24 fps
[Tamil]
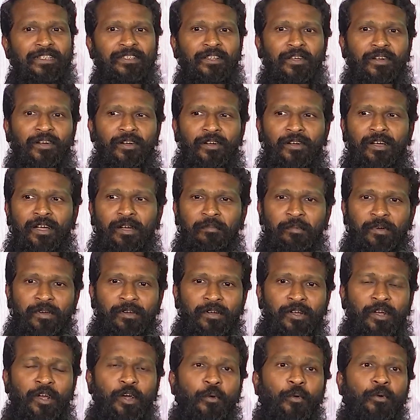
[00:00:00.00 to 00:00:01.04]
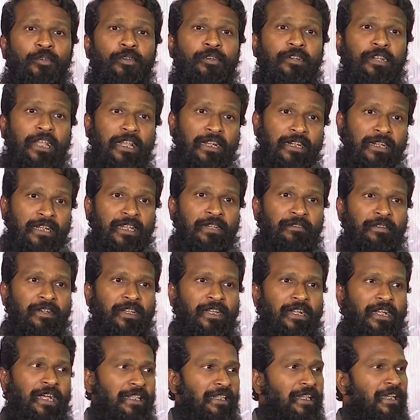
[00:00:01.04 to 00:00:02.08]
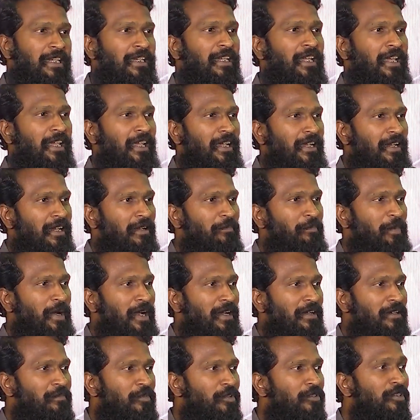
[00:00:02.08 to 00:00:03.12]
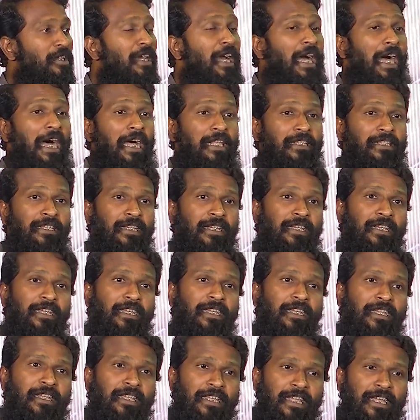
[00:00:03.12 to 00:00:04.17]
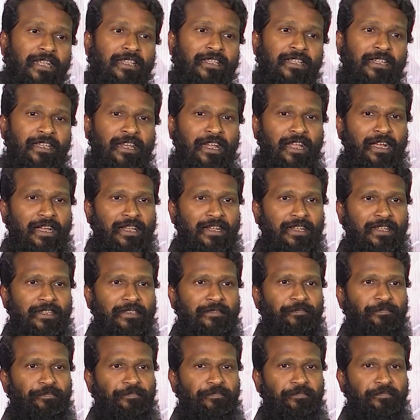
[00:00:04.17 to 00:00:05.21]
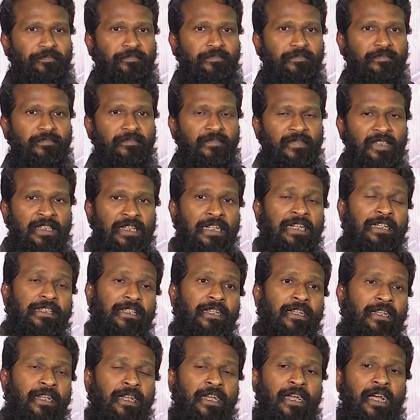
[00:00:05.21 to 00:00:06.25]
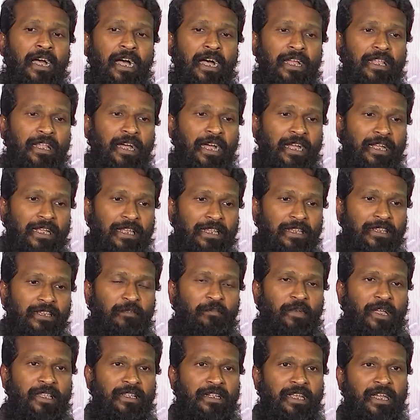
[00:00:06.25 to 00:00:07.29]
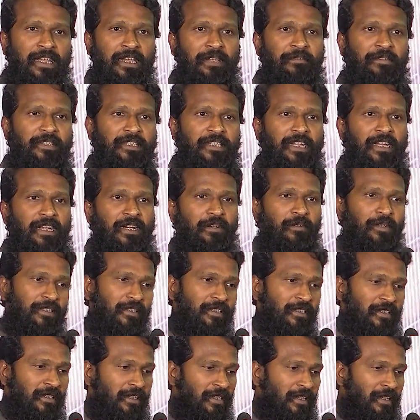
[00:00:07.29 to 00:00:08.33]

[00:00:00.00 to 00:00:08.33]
ஸோ அப்போது ஒரு நல்லவனை கதை நாயகனாக பார்க்கும்போது அதை ஏற்றுக்கிறாங்கல்ல ஐ திங்க் இந்த மாதிரியான விஷயங்கள் வந்து